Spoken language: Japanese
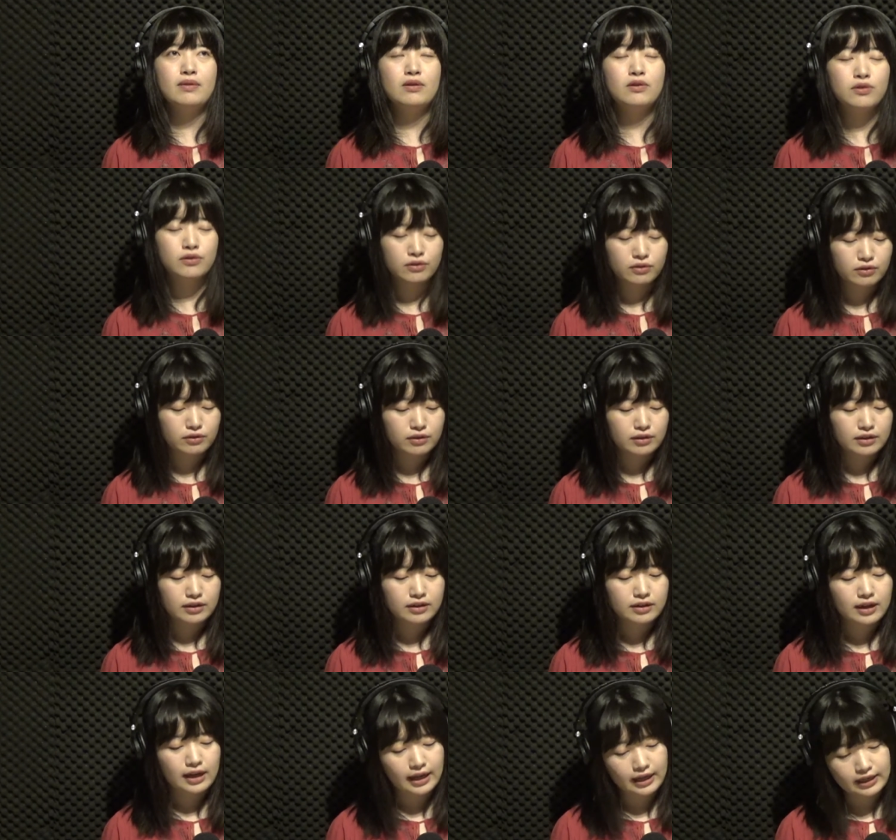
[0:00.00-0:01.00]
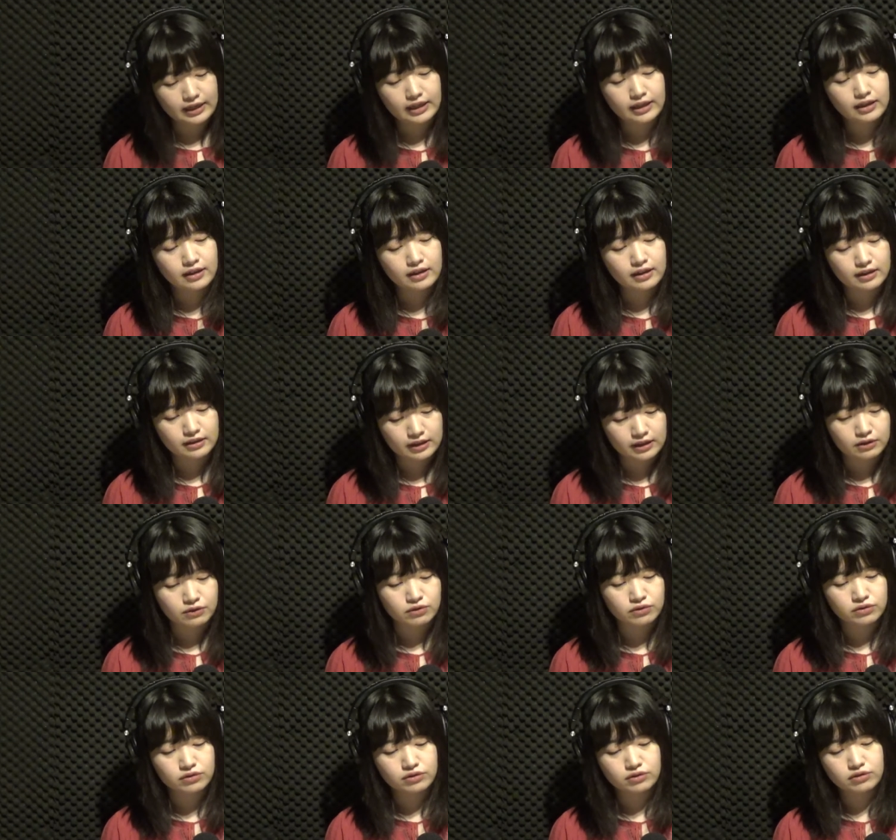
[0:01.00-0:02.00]
この回かな
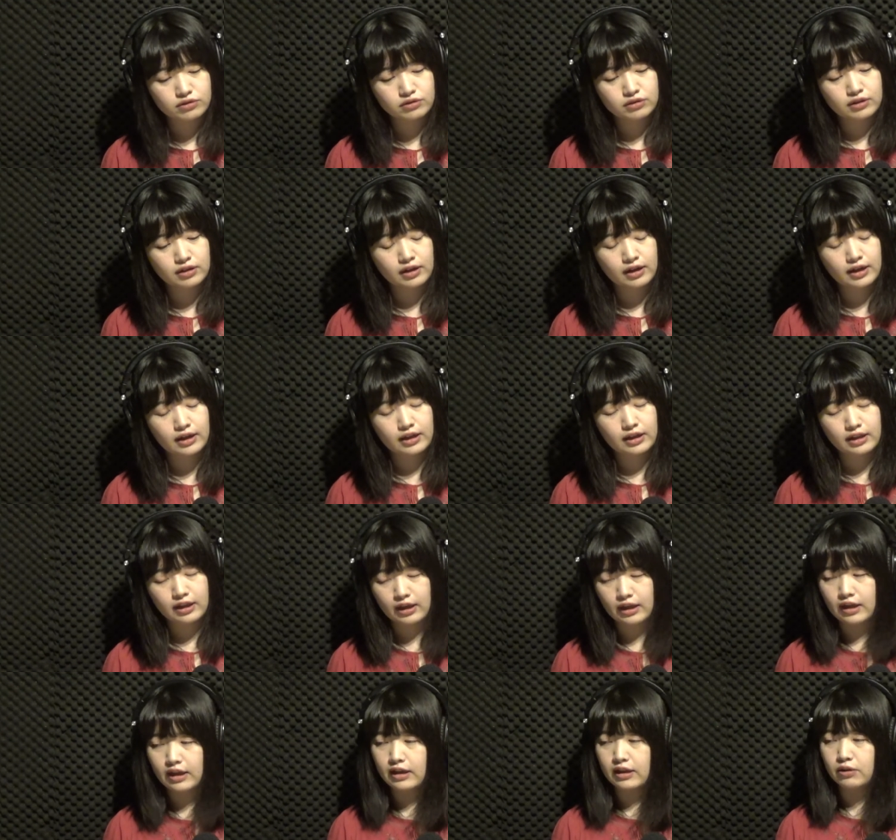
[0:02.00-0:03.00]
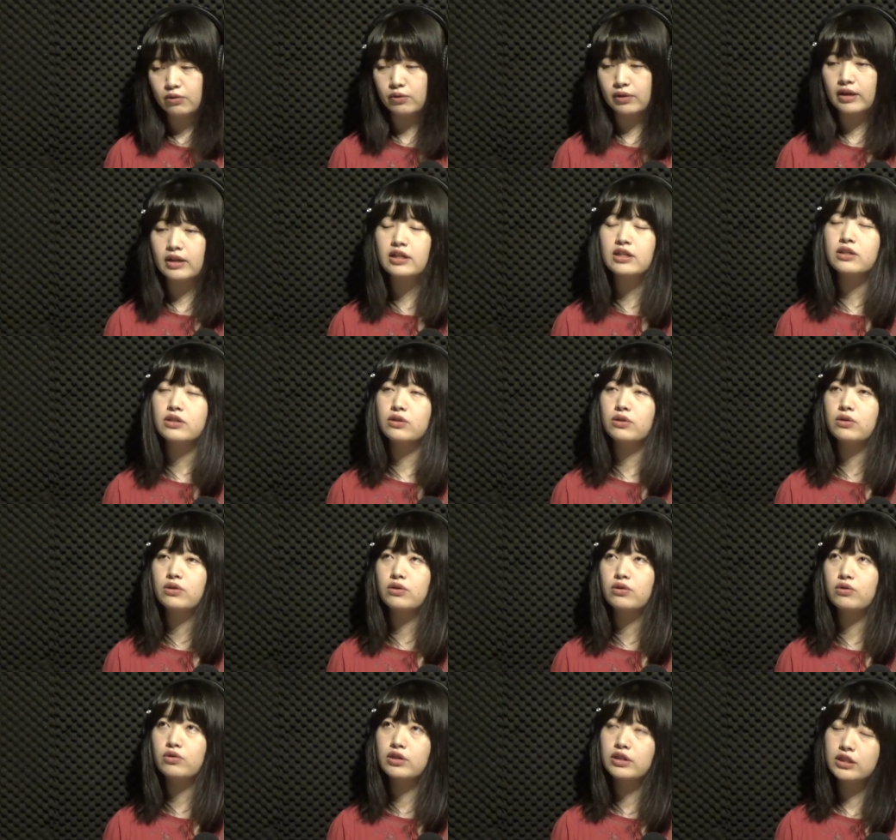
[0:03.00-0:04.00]
この回でのゲス
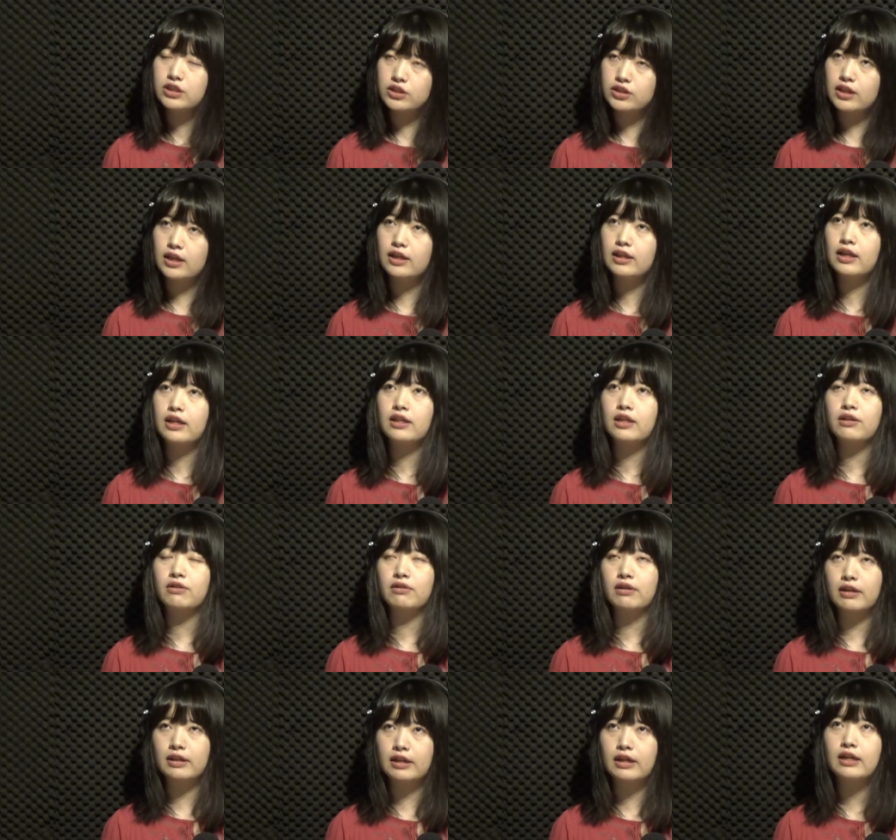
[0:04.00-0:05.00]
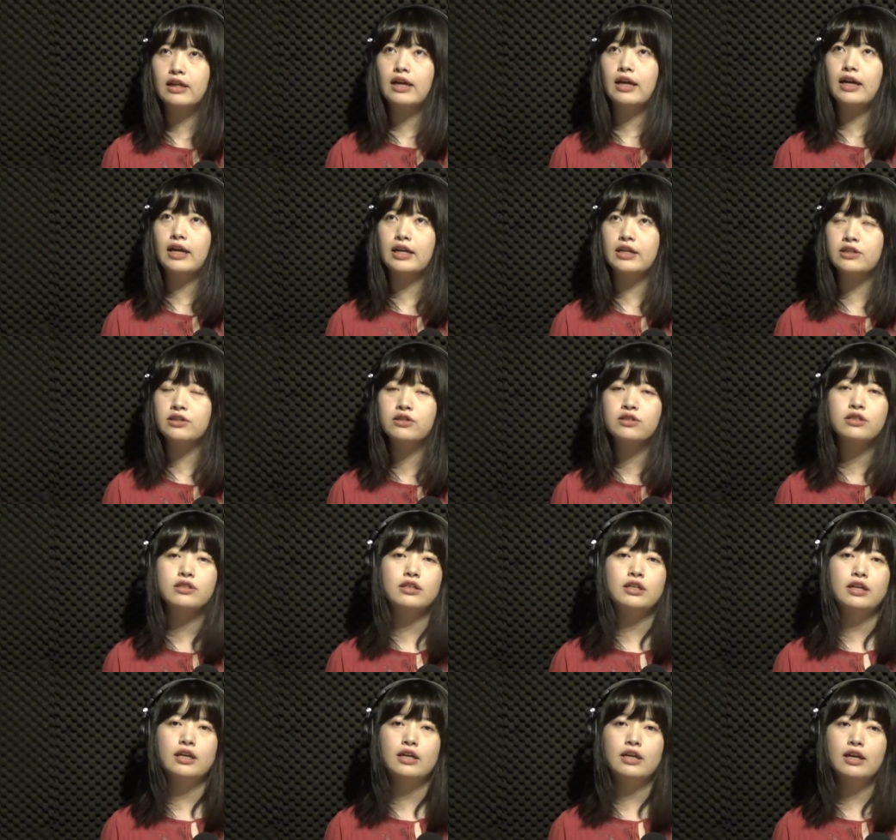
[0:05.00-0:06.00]
ト出演だったのかな、えー、鈴
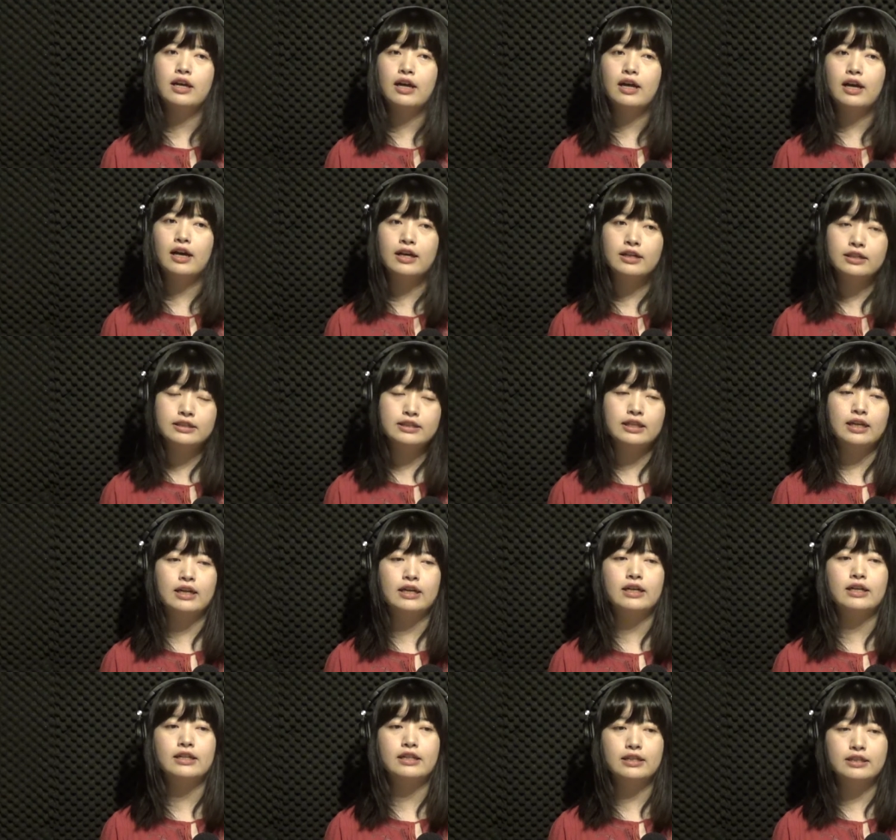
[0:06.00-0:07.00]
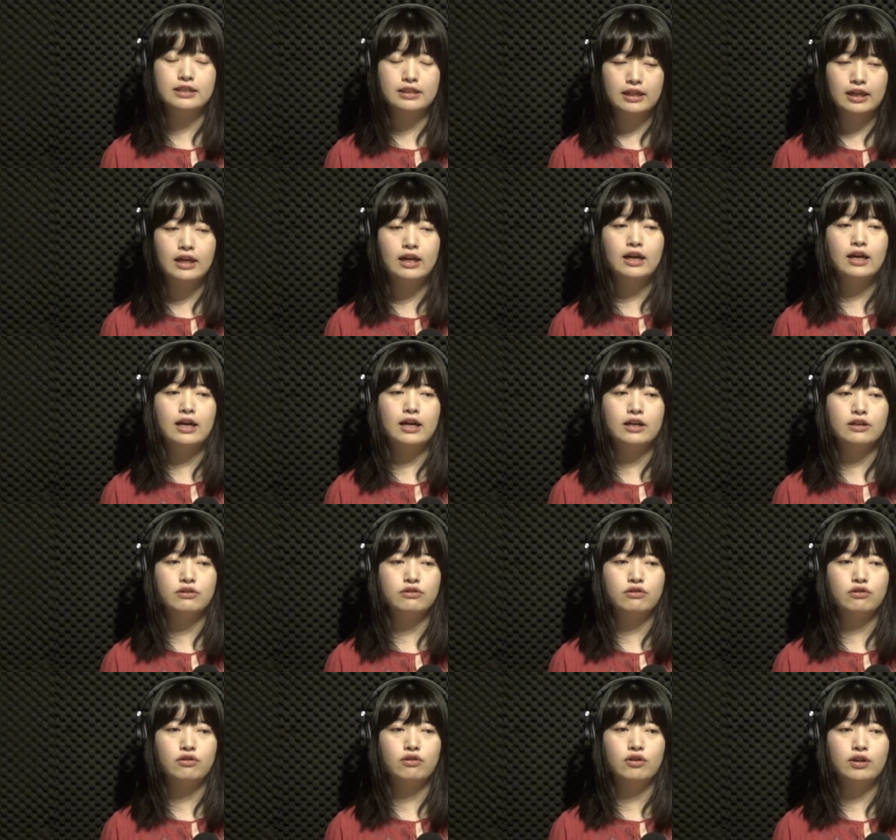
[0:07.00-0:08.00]
木杏さんがですねあ
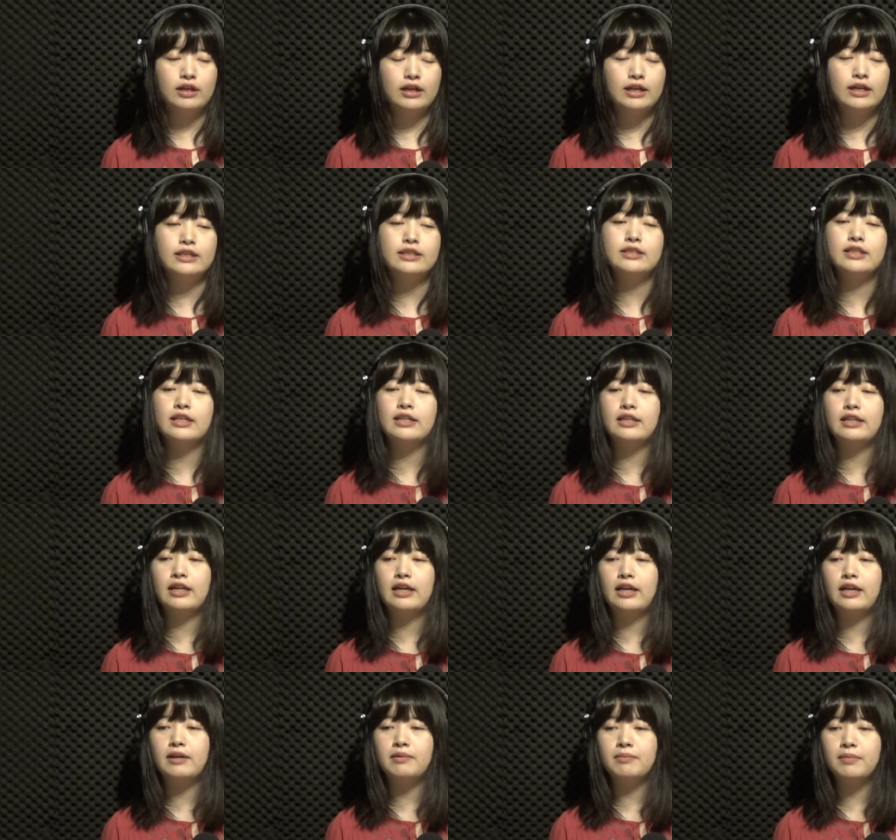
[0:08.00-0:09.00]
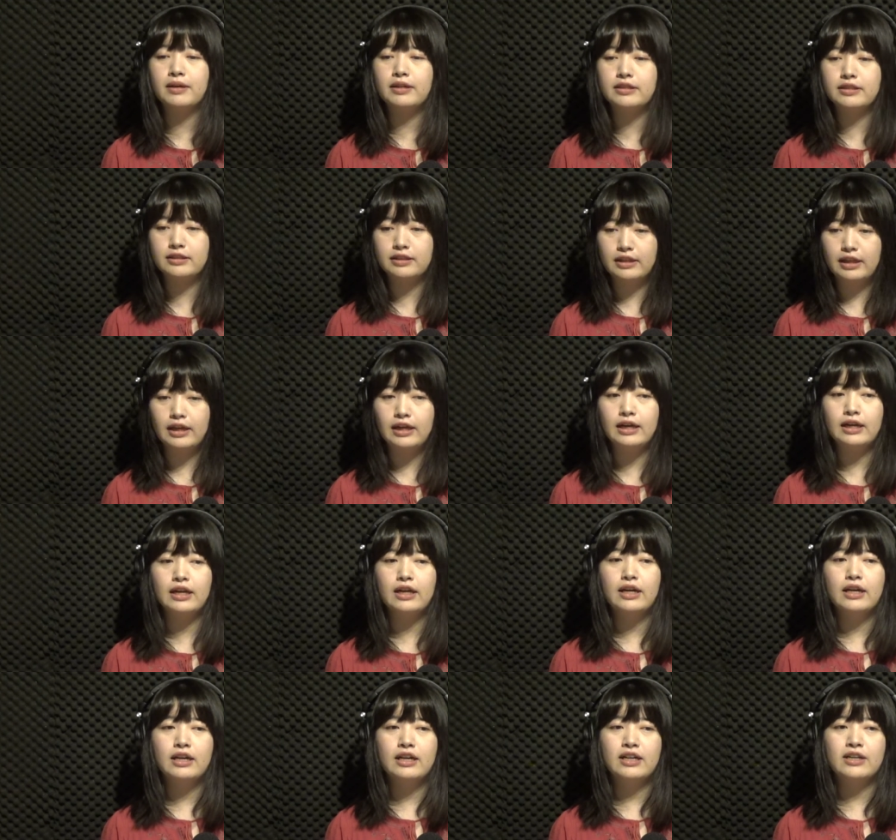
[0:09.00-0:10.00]
のいらっしゃっていまして
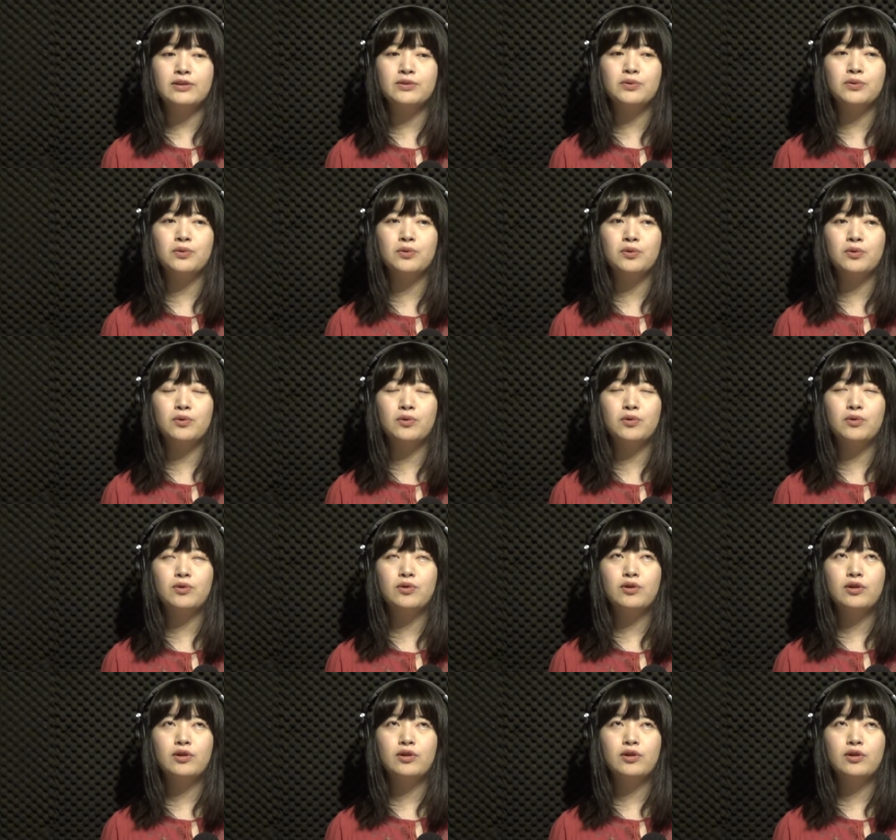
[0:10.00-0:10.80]
あの